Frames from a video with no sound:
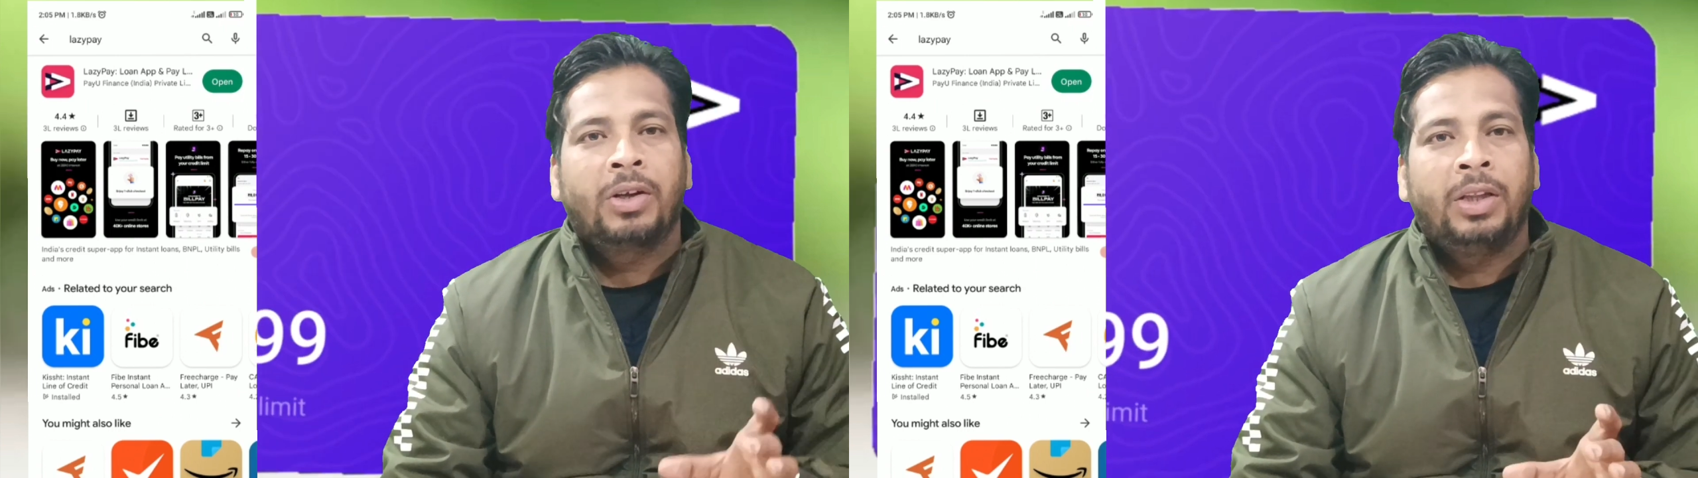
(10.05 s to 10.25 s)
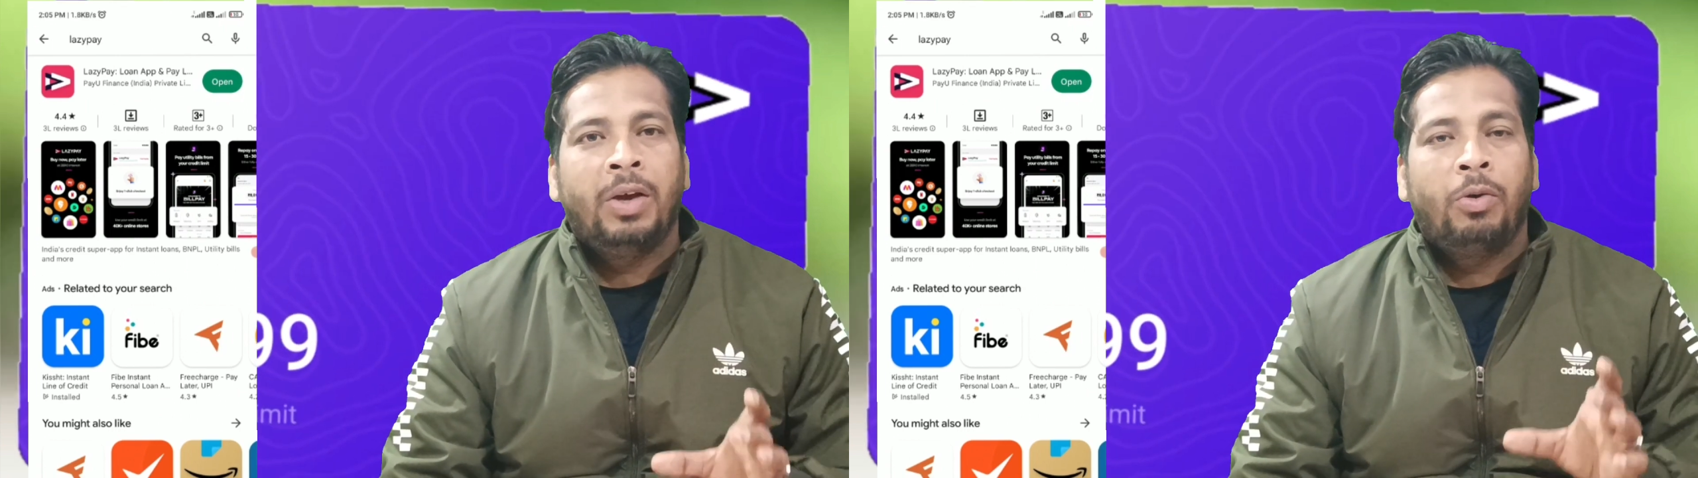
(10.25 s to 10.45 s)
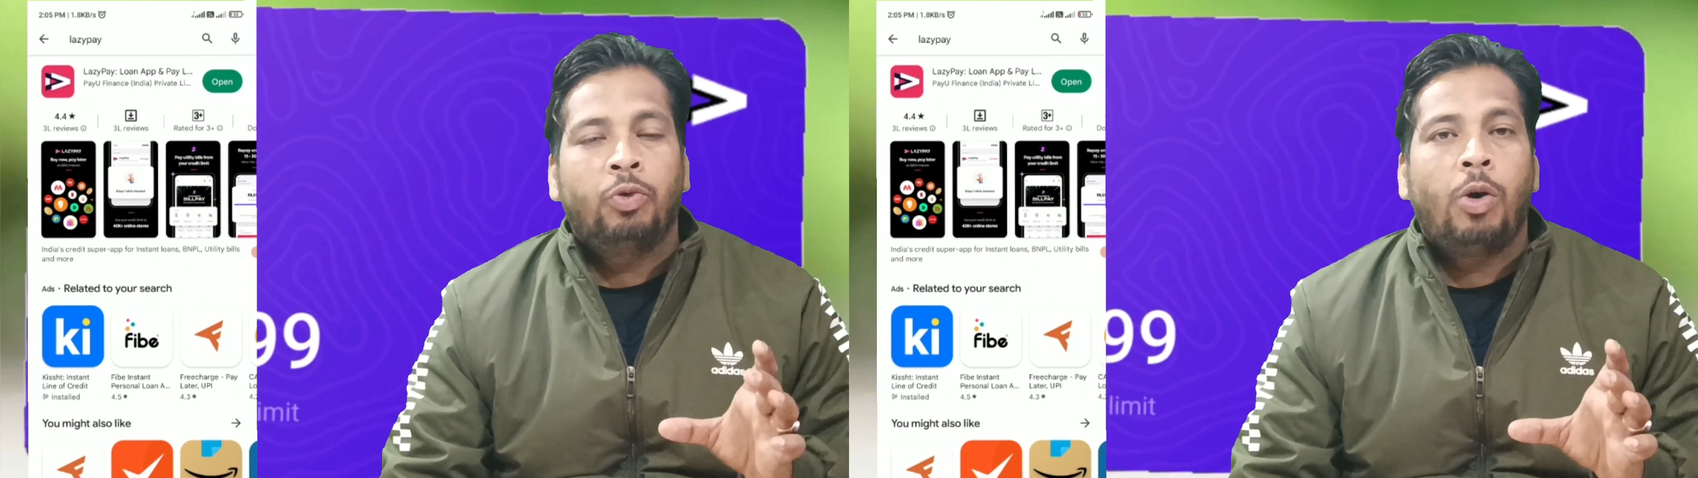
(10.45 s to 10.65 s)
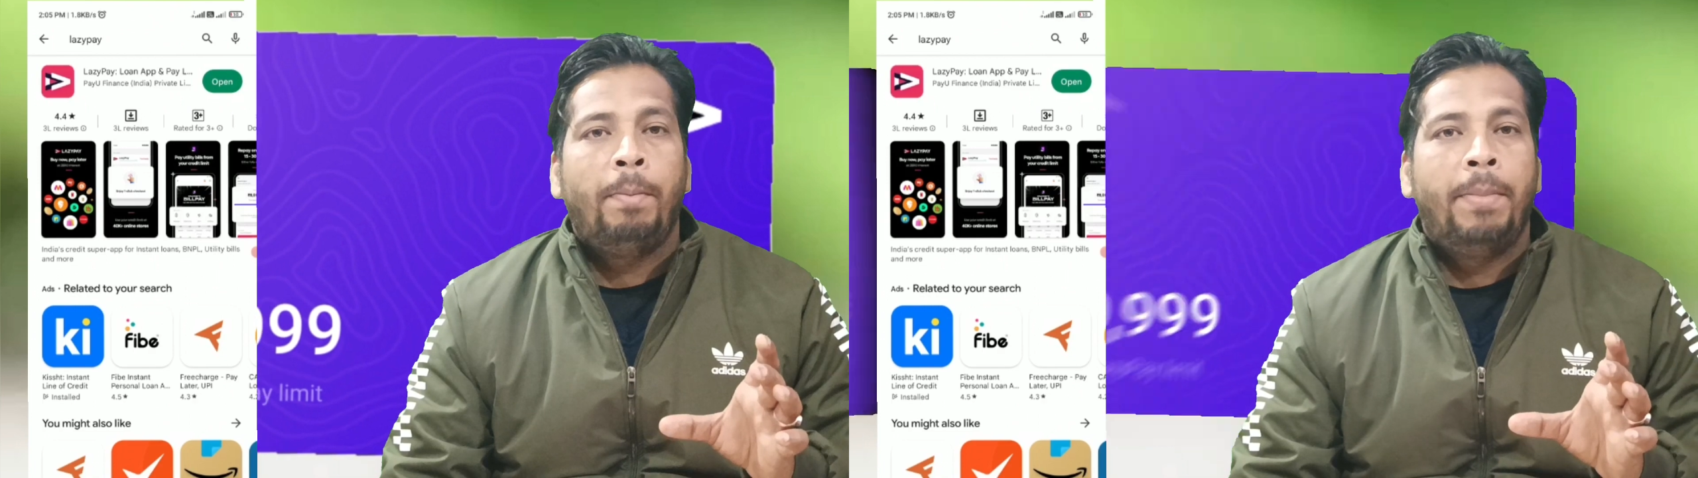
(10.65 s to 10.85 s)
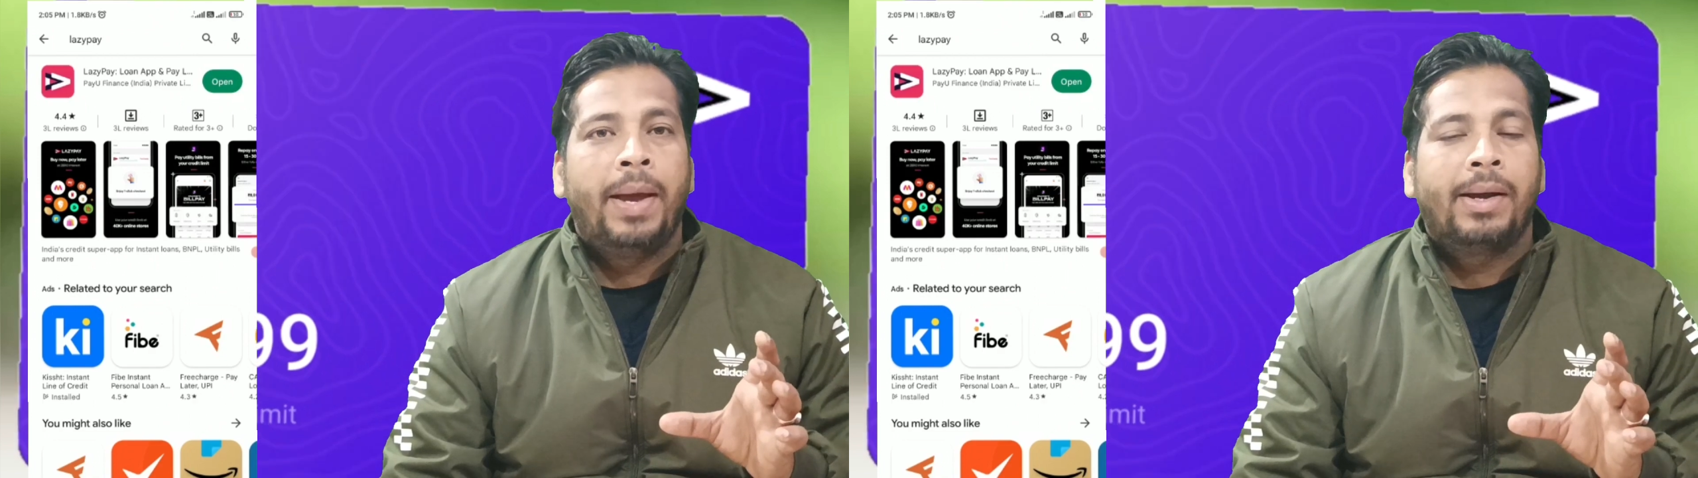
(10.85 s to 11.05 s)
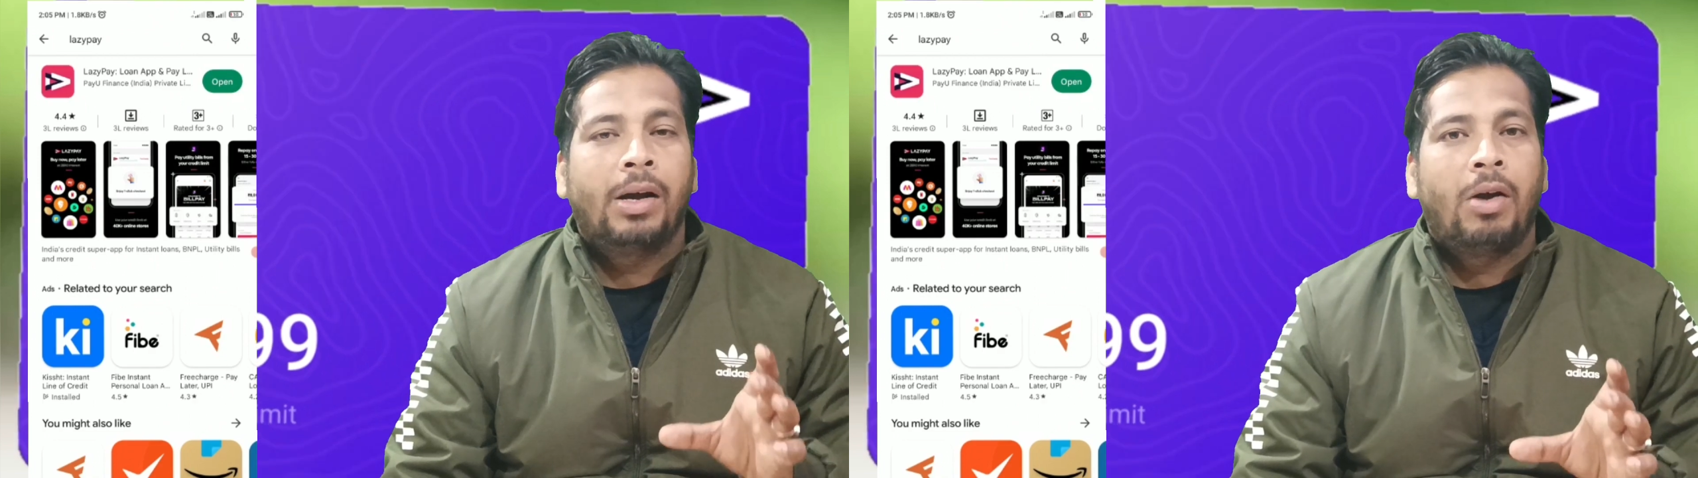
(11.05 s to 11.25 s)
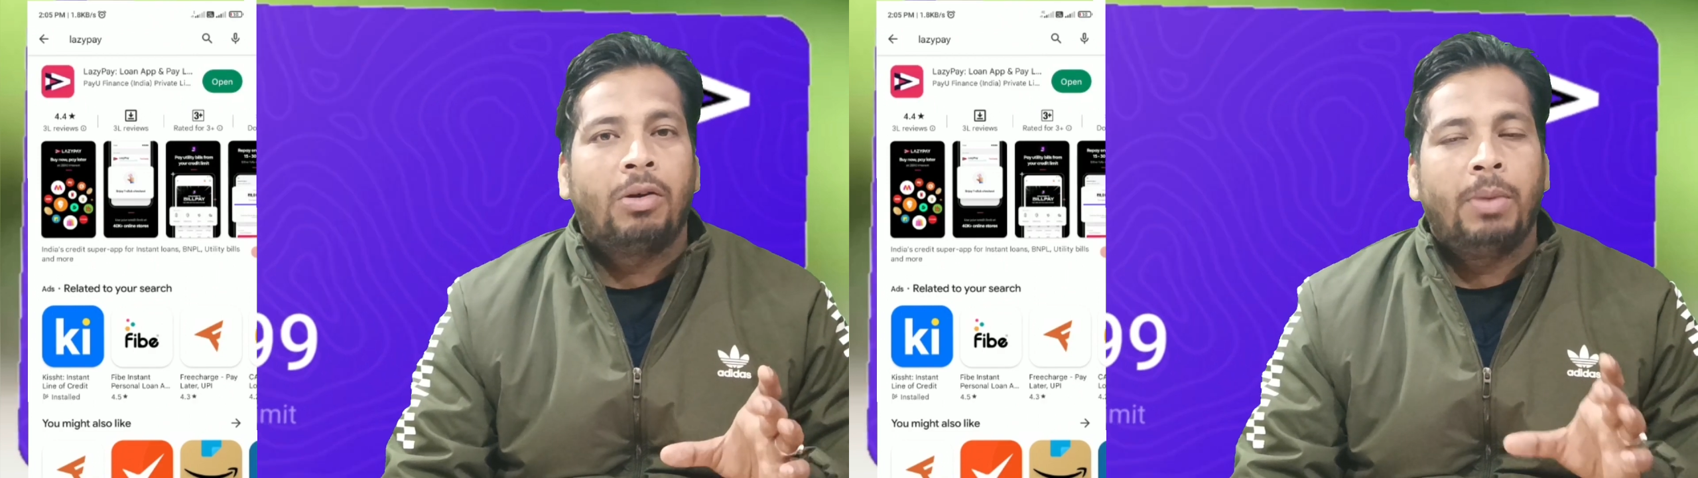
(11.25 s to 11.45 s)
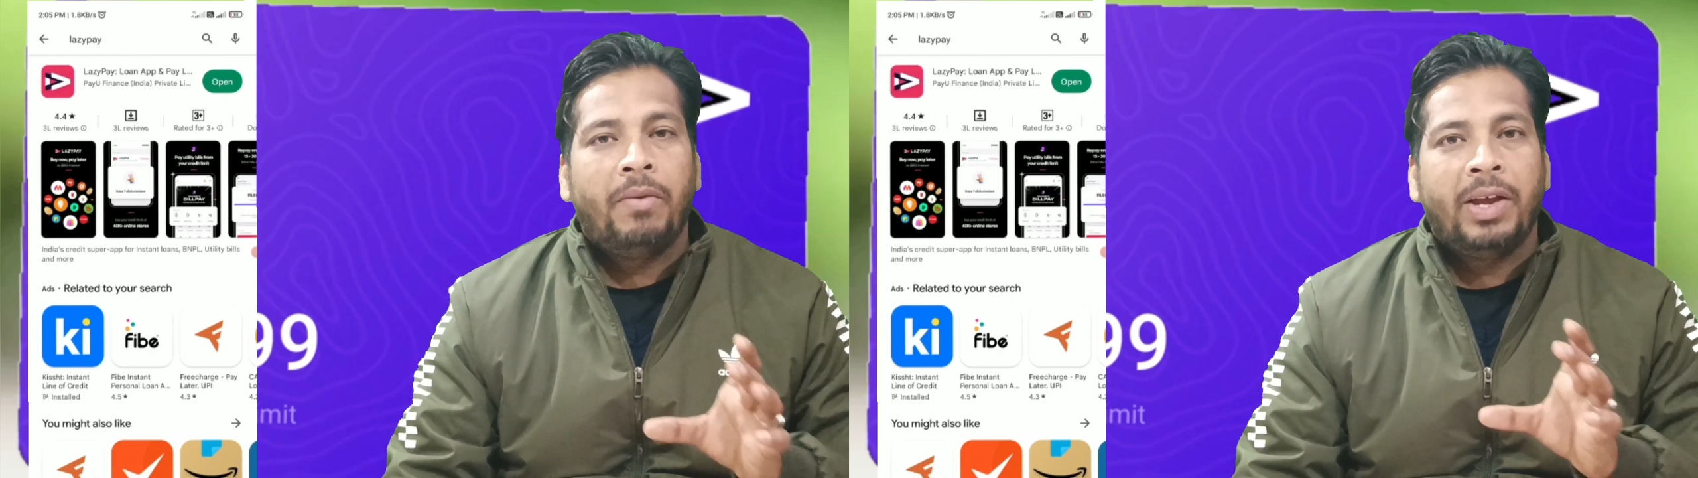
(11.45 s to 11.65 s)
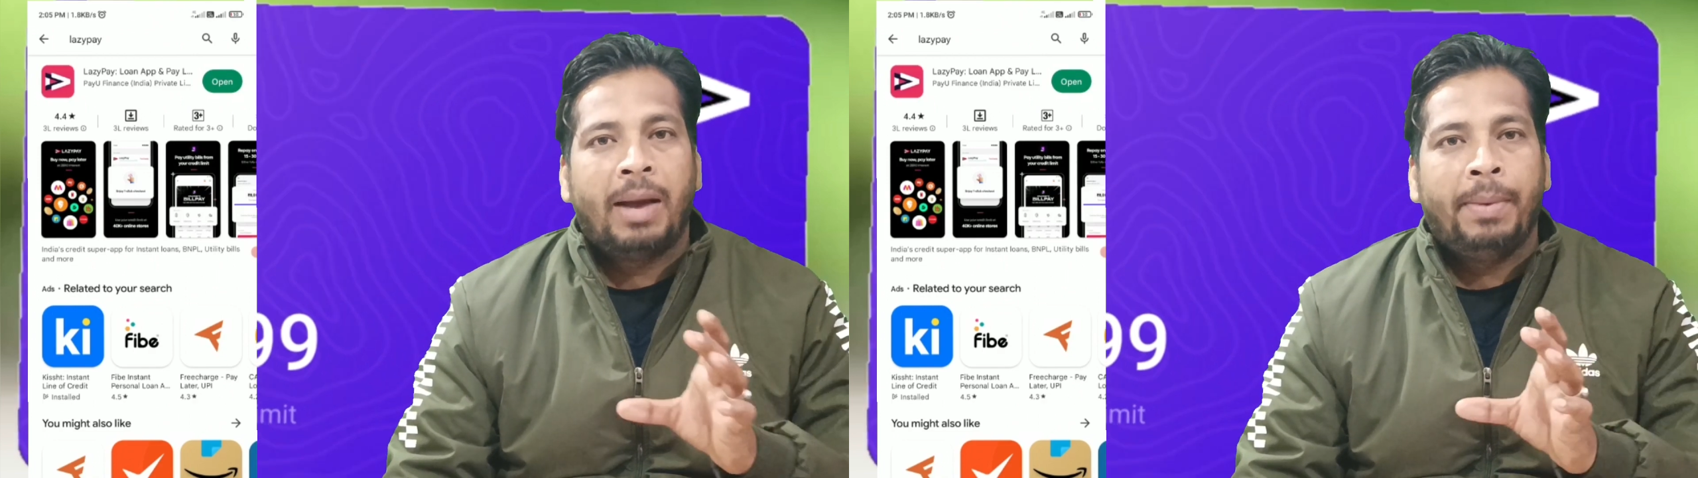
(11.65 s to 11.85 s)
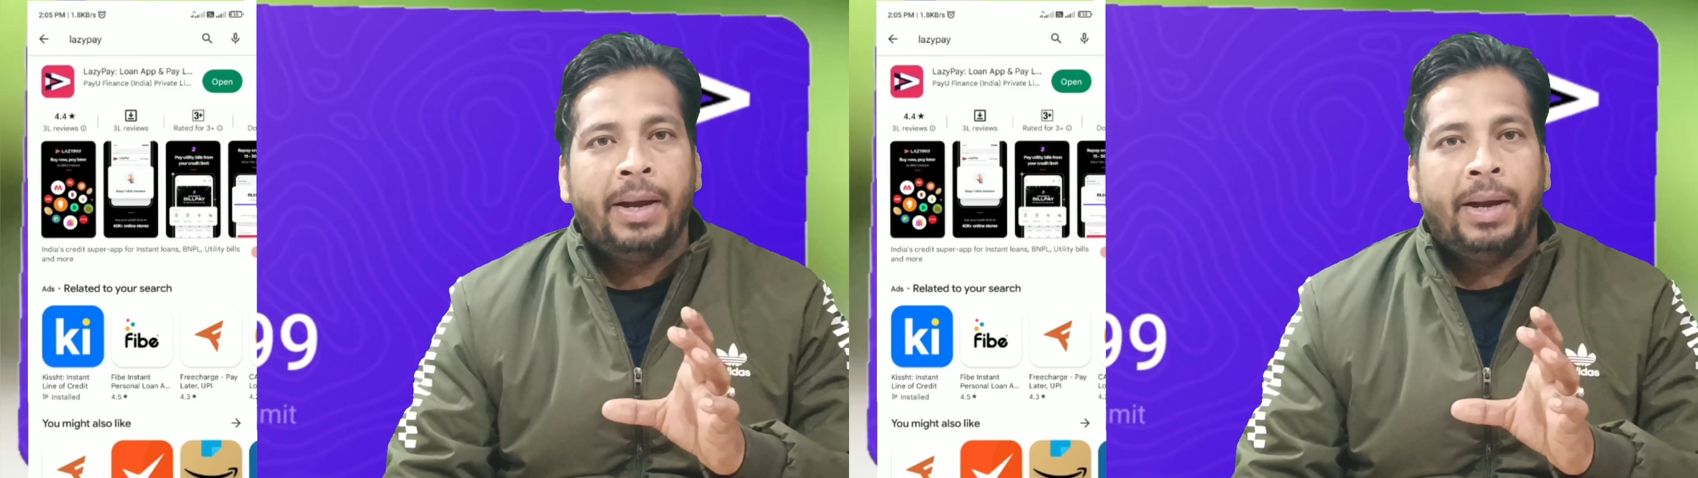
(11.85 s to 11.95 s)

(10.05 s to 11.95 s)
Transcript: सकते हैं और उसको बैंक अकाउंट में भी यहाँ